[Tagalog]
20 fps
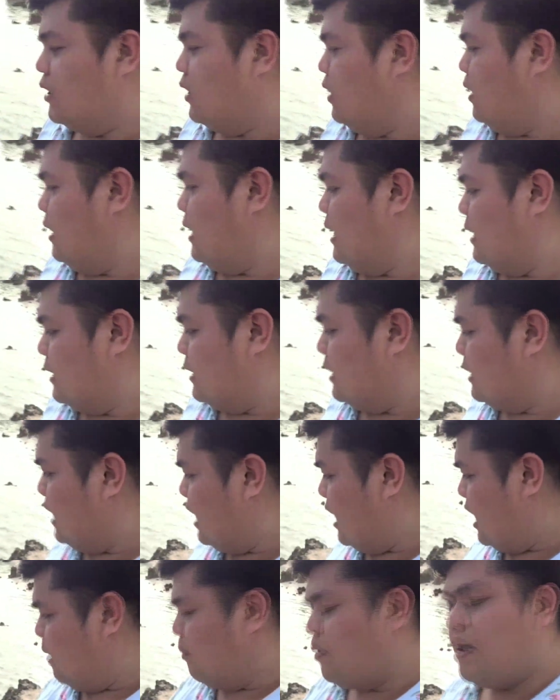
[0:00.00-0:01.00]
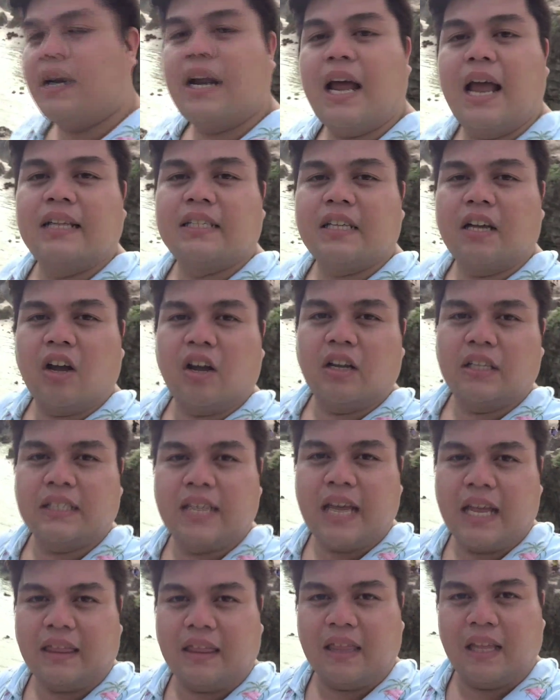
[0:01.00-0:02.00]
So, let's hear what nice and
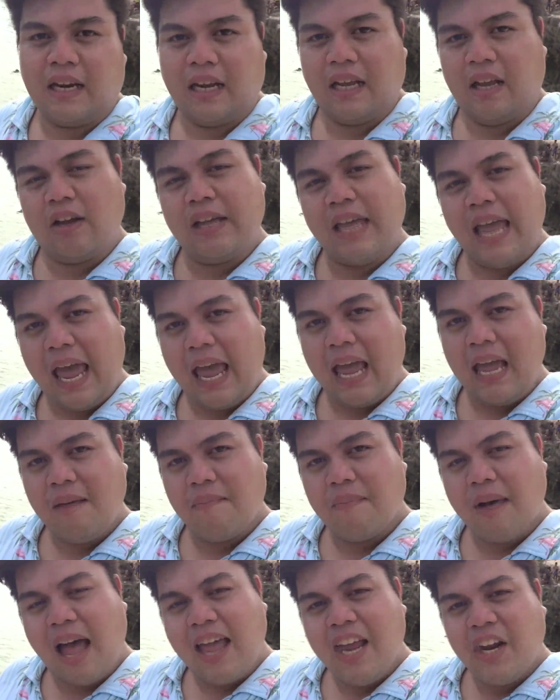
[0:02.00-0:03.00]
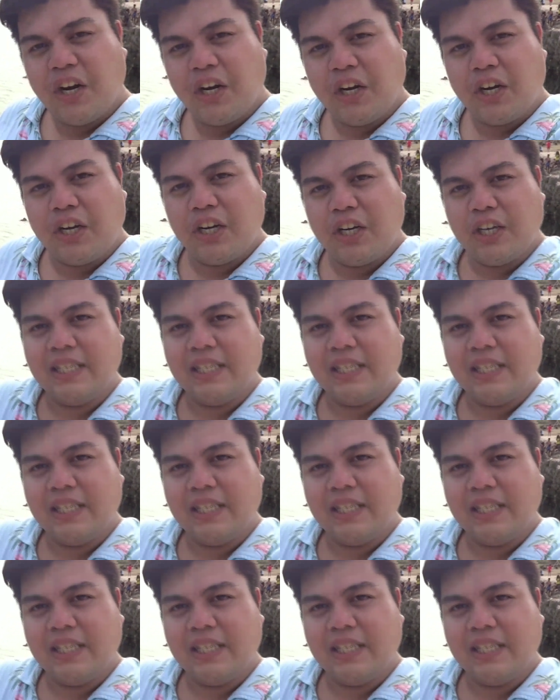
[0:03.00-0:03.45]
content. Okay, fire!